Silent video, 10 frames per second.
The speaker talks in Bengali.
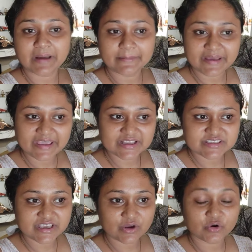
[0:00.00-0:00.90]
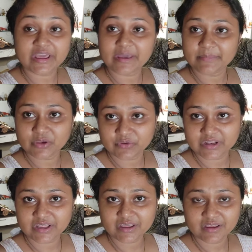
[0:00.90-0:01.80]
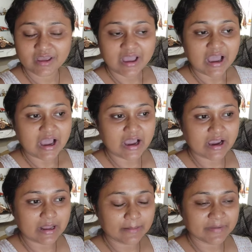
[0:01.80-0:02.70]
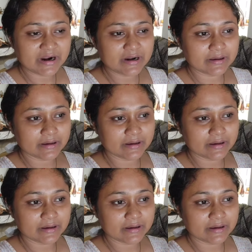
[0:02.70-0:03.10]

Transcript: বাবাই গেছে ওর এমইউ এনে আর আমার